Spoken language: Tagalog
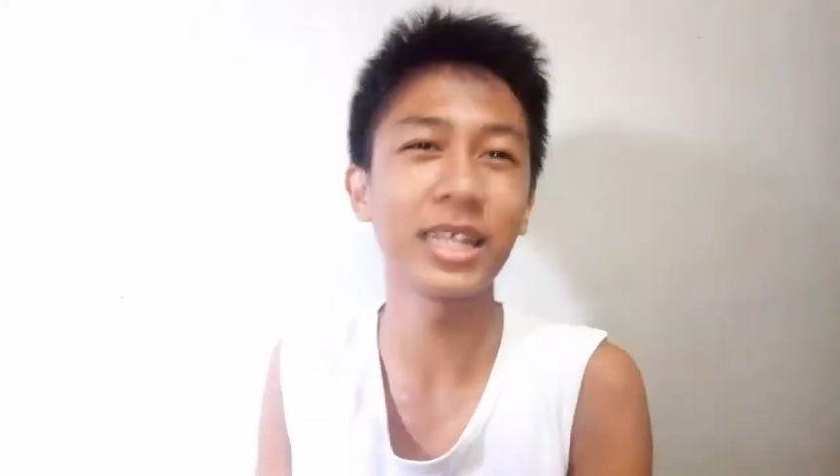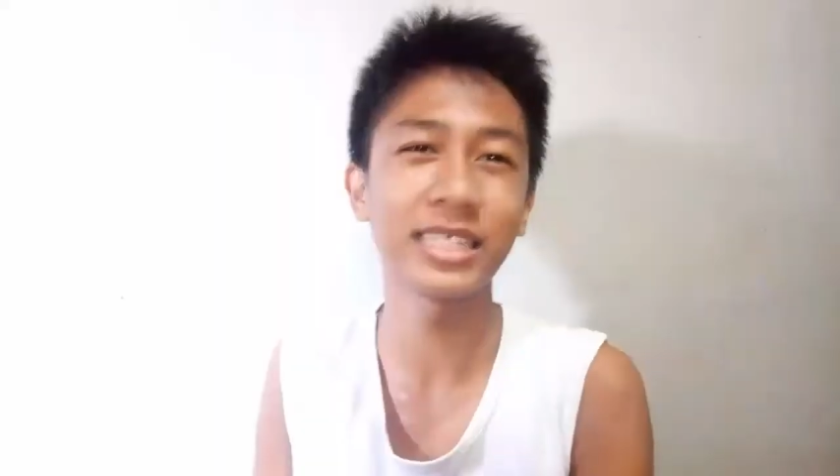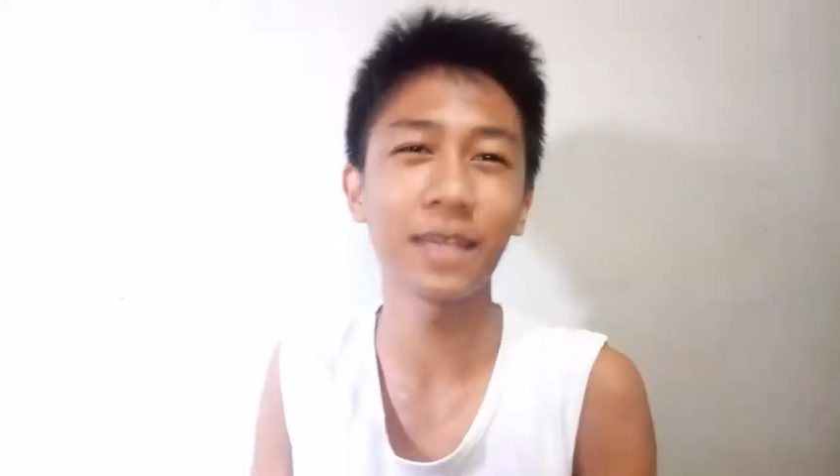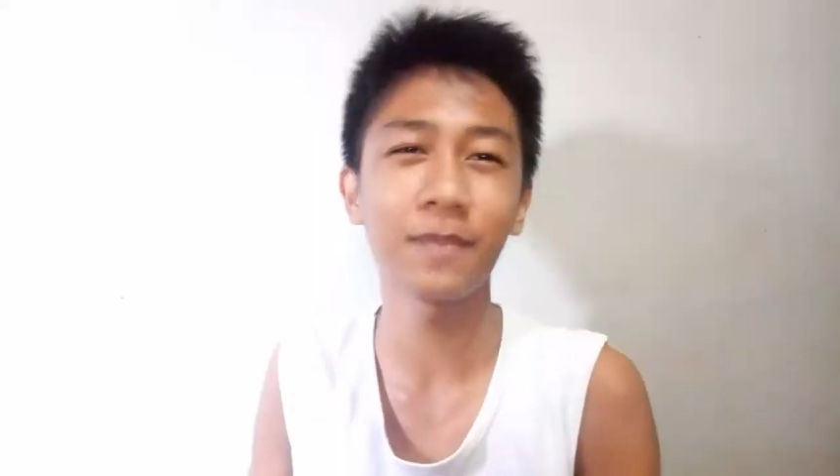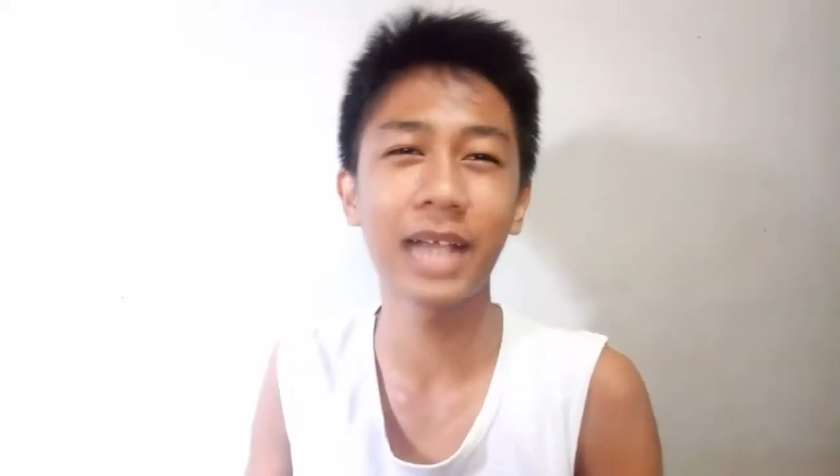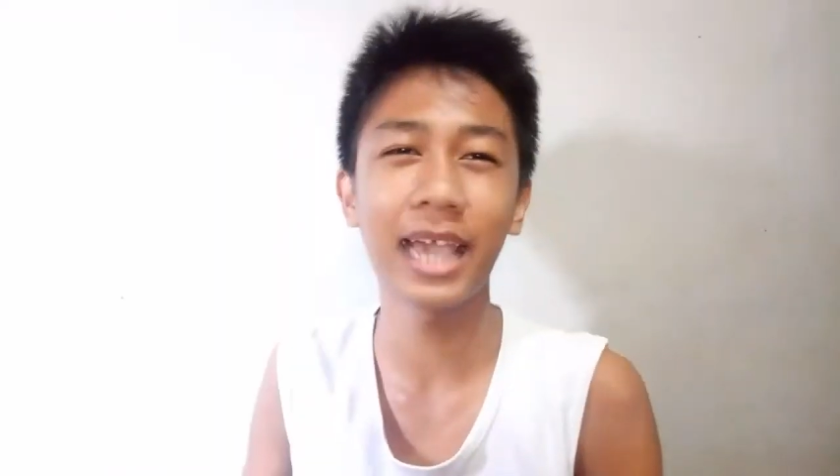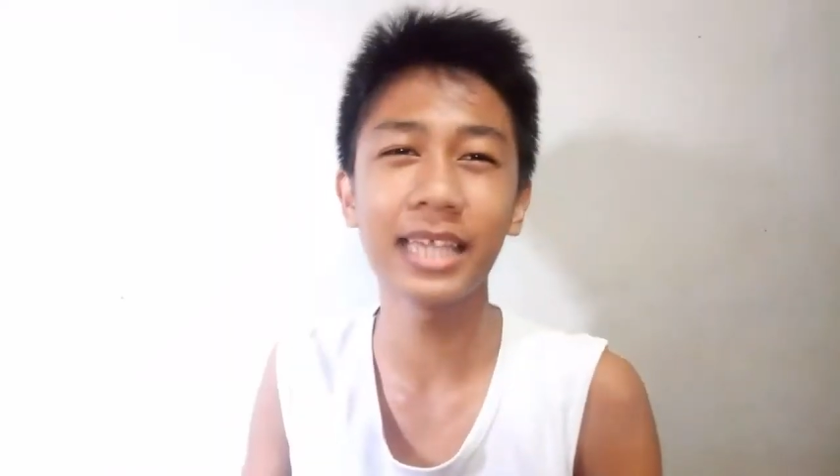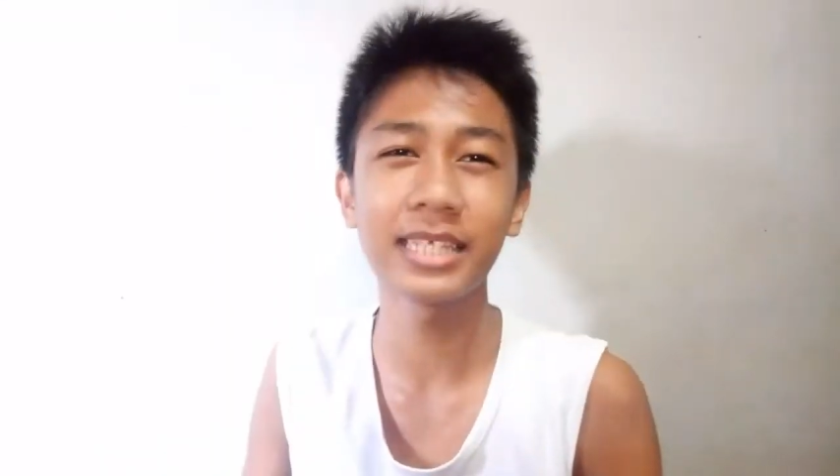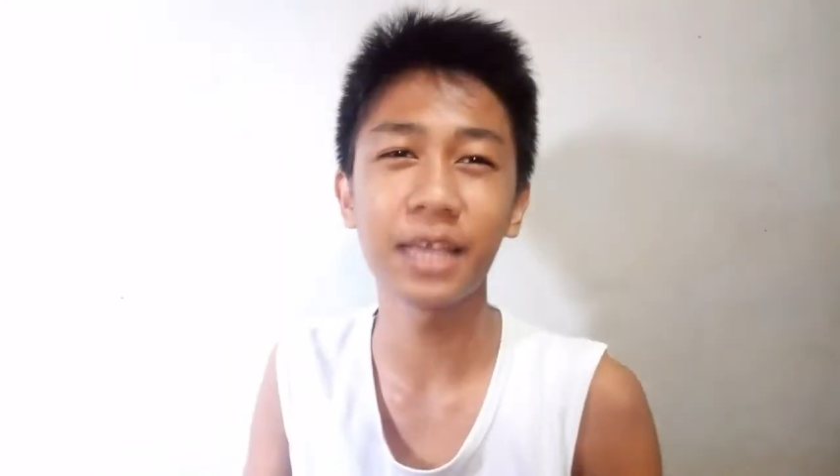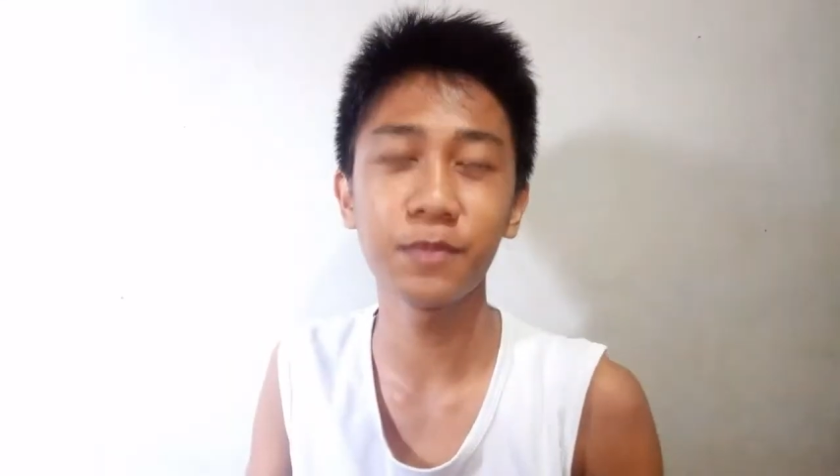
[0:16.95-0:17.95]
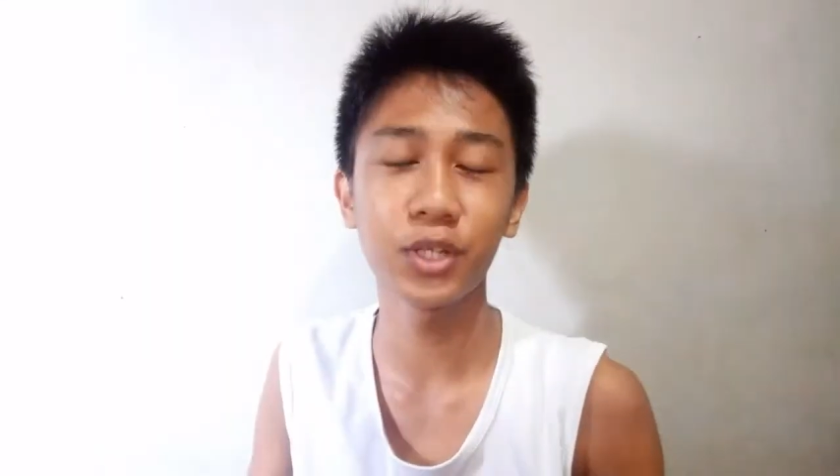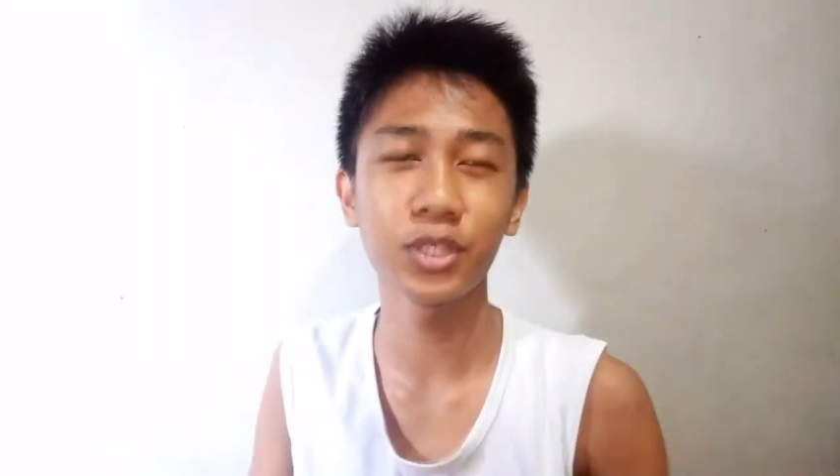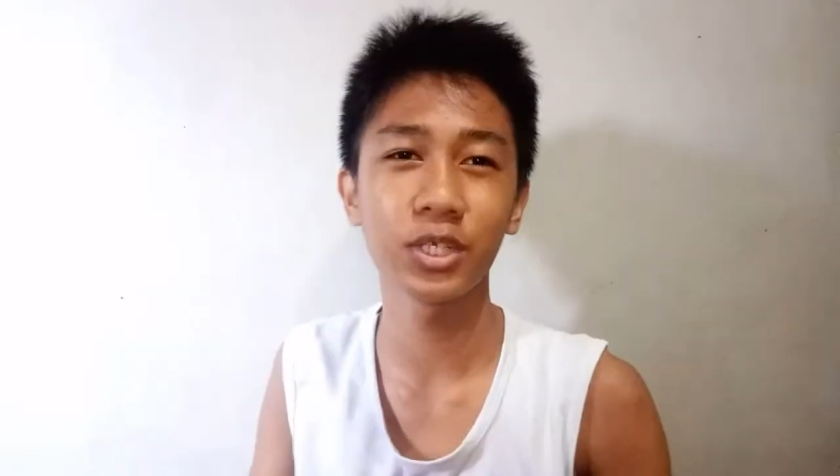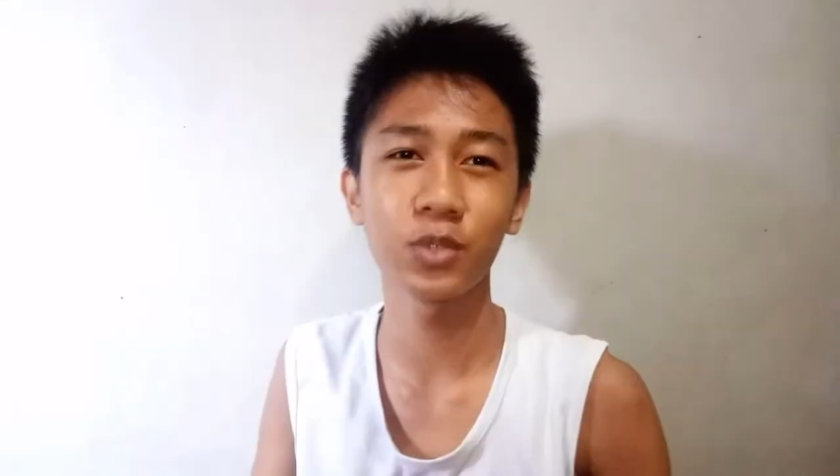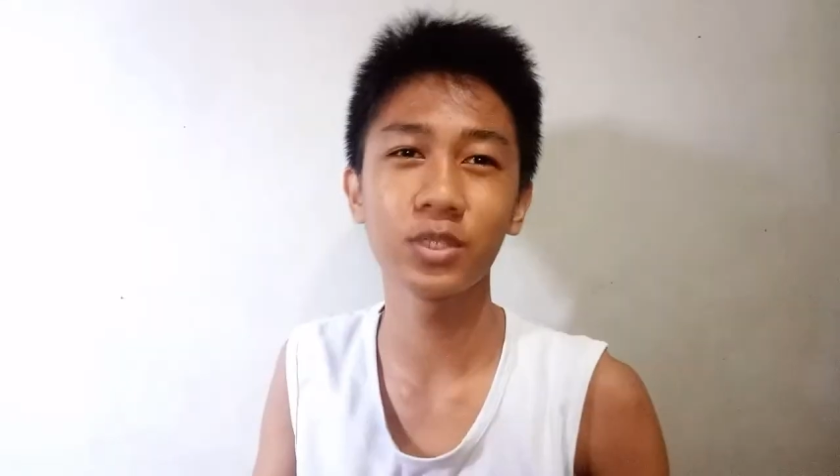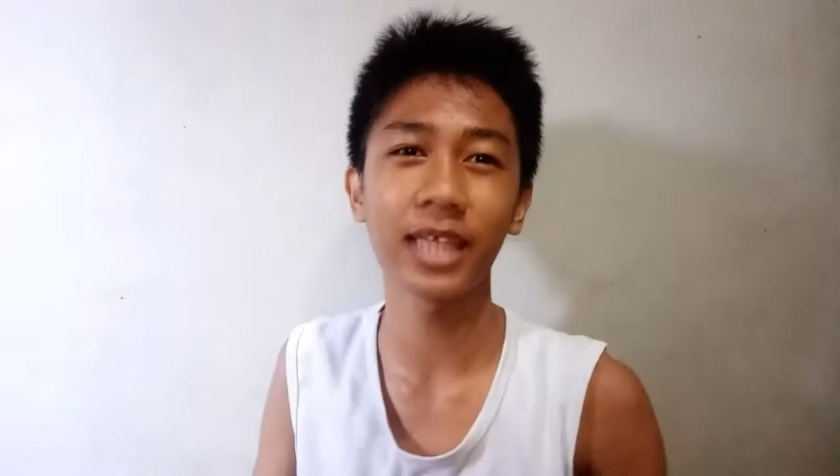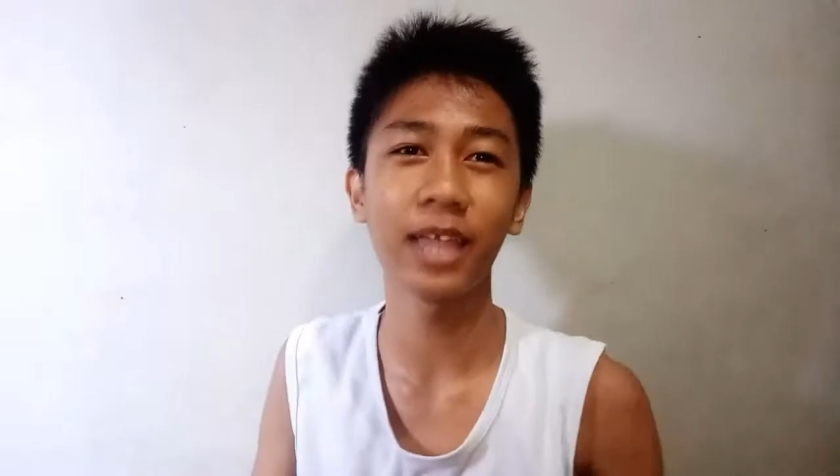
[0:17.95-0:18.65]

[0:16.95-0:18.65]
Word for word: What's up guys? I'm George Sunta